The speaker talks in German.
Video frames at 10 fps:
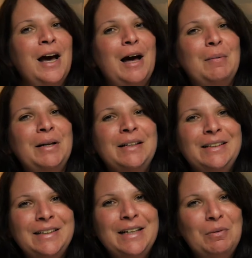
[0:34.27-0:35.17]
aber
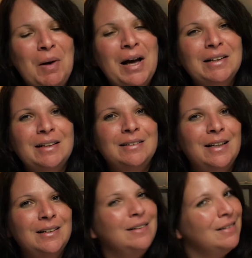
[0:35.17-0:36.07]
nicht jeder mag das,
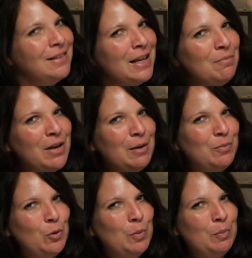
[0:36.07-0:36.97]
dann nehmen wir
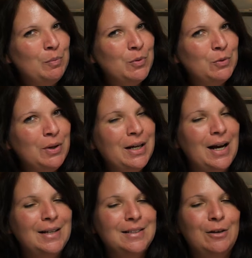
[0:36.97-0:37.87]
eben nur mit dem
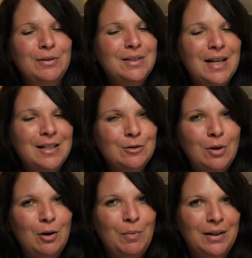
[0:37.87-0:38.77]
Screencast auf. Das kannst
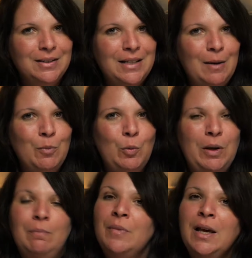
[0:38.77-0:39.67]
du auch machen, ist kein
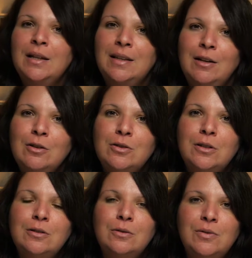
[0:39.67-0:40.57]
Problem. Dennoch
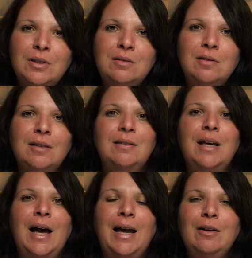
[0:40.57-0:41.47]
solltest du wissen, dass
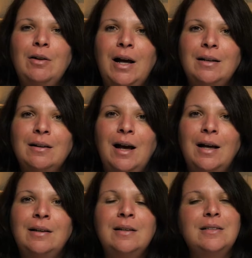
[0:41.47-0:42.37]
die eine oder andere
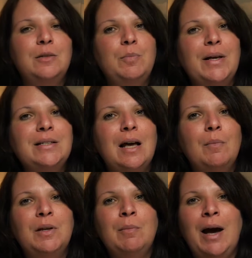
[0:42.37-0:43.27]
Art sich besser
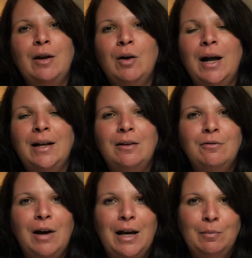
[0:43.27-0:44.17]
mit dem einen oder anderen
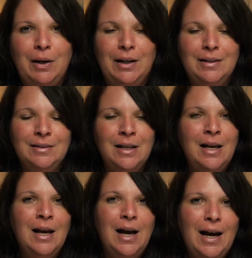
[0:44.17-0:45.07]
vereinbaren lässt.
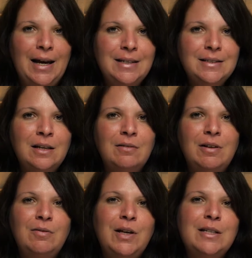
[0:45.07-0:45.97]
Heißt,
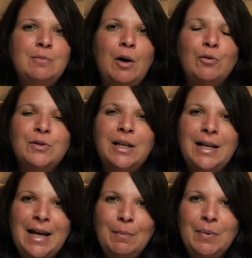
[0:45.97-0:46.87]
wenn wir jetzt mal auf unseren
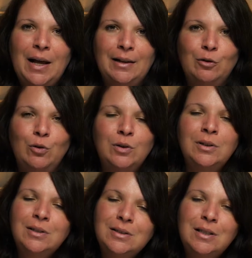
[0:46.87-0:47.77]
Lehrplan
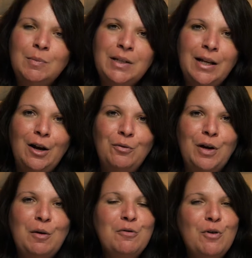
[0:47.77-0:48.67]
gucken, das ist nämlich deine
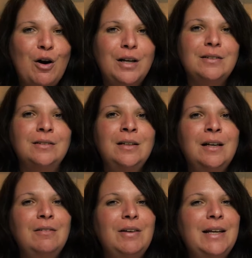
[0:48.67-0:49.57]
Aufgabe für heute.
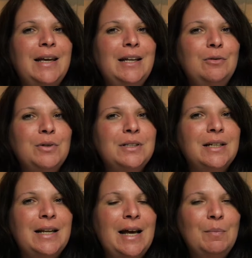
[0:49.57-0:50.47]
Wir gehen durch
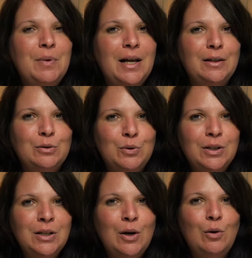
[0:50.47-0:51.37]
den Lehrplan
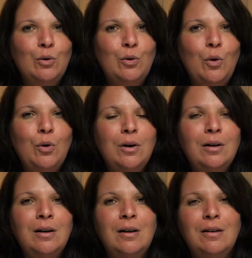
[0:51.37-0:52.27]
durch und
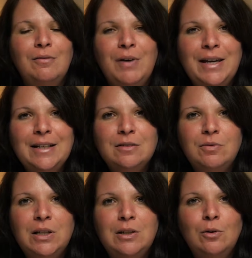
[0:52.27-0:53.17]
gucken,
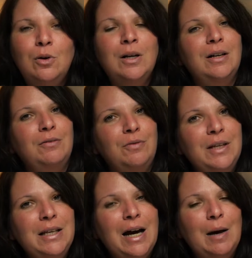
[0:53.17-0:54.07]
welches Video
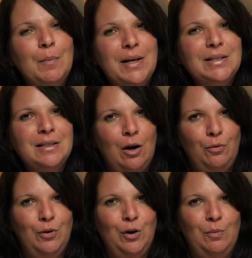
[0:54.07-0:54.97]
wie am besten
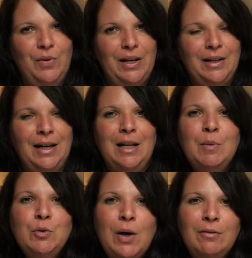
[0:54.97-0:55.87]
aufgenommen werden kann,
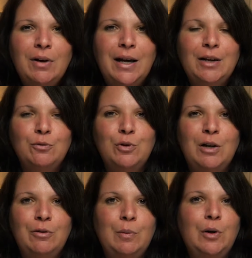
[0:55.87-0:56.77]
damit du einfach ein Gefühl
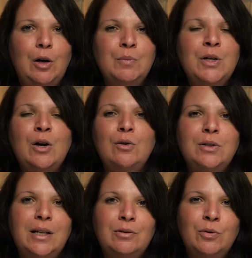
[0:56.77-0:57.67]
dafür bekommst
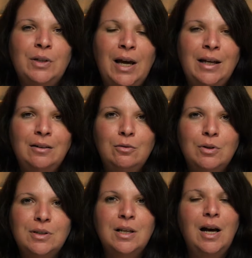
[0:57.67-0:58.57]
und das für deinen
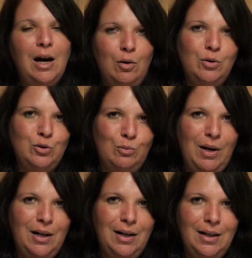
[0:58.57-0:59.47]
Kurs auch so
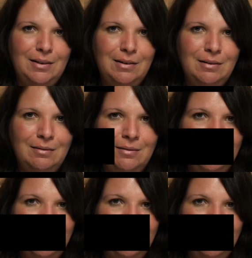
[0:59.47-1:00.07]
machen kannst.